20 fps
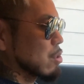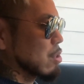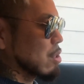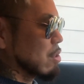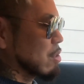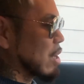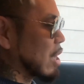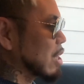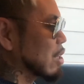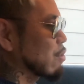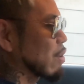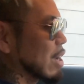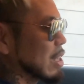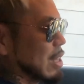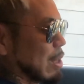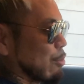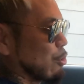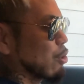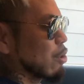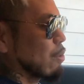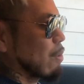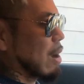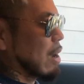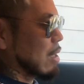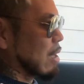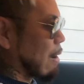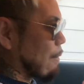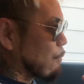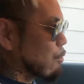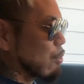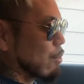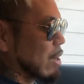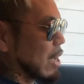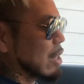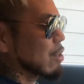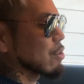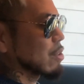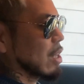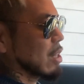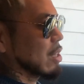何言われても俺はや
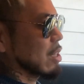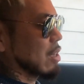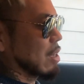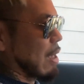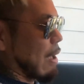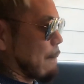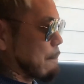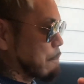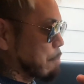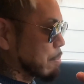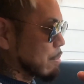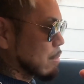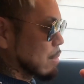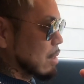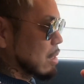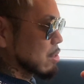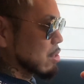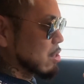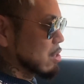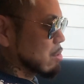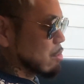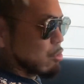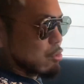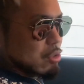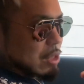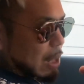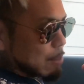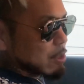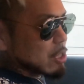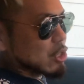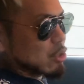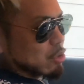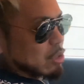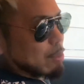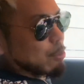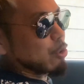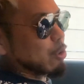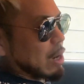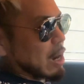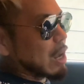るんだって言って、グラミー賞っ
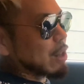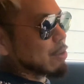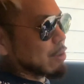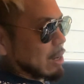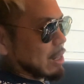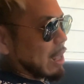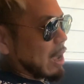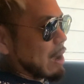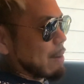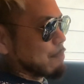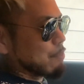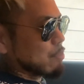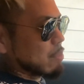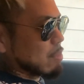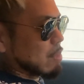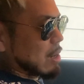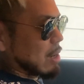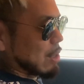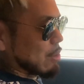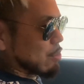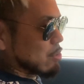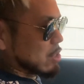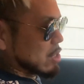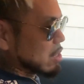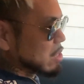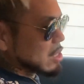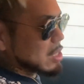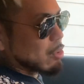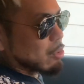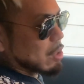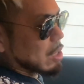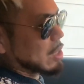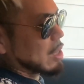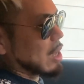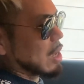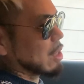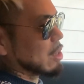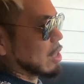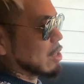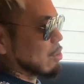てものがあるから、全然俺は底
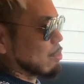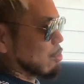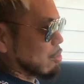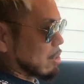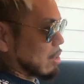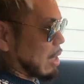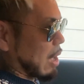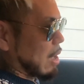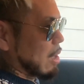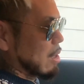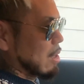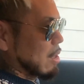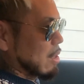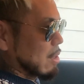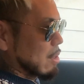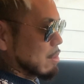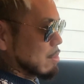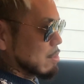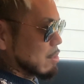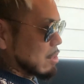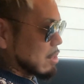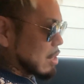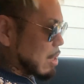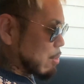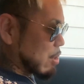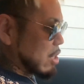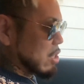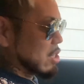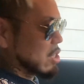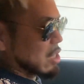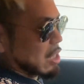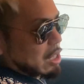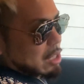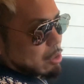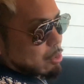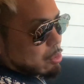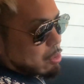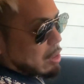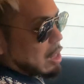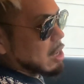辺だと思って。でも気づいたら
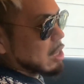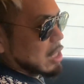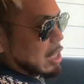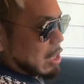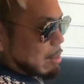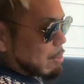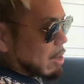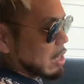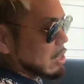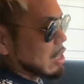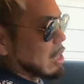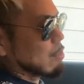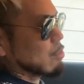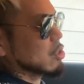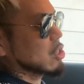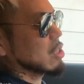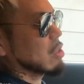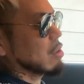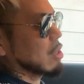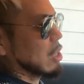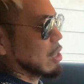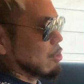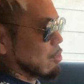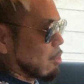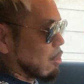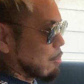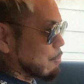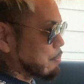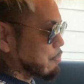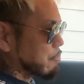日本のランキングも入ったりもしてるけれど、